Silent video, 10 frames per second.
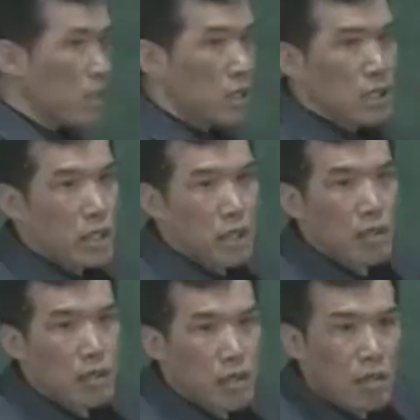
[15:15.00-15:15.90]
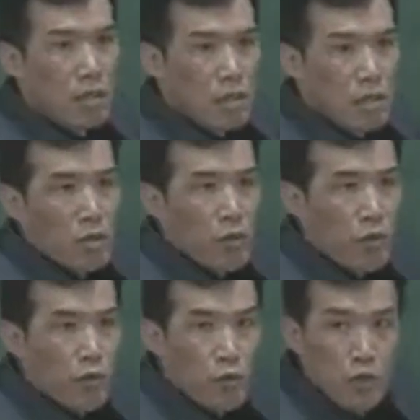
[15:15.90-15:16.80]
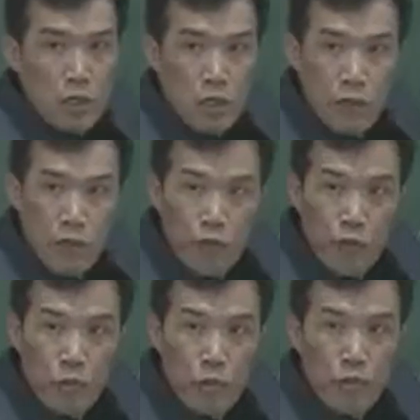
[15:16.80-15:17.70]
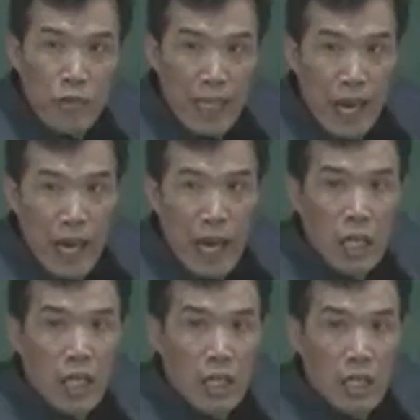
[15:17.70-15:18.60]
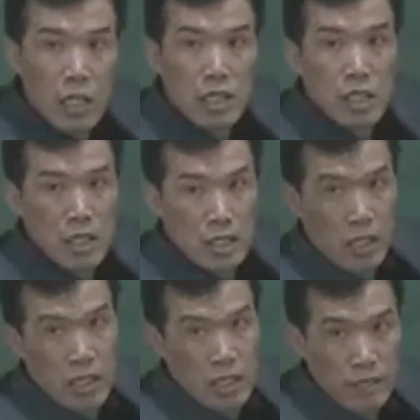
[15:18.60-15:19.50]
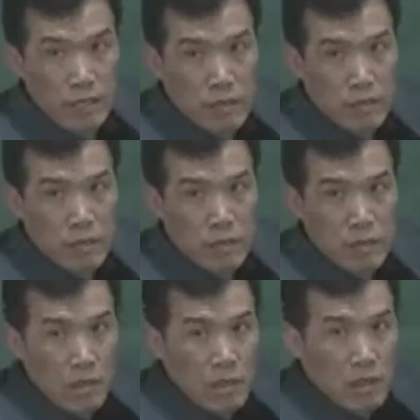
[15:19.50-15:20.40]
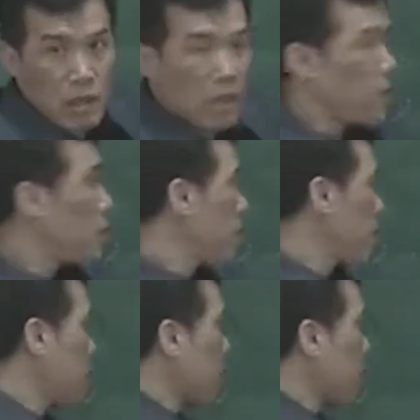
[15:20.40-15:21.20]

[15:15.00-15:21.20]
理想。夫是夫不阳和之气。你看，你你